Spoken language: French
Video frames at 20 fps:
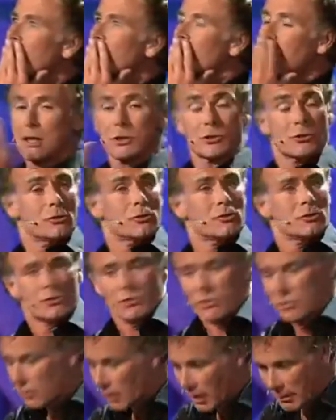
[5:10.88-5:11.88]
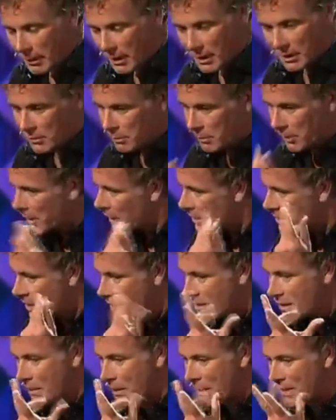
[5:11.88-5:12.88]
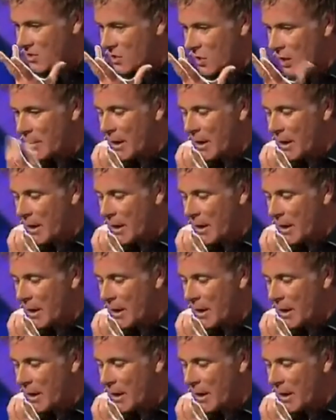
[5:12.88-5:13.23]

Et là, je ne saurais pas expliquer ce qui s'est passé,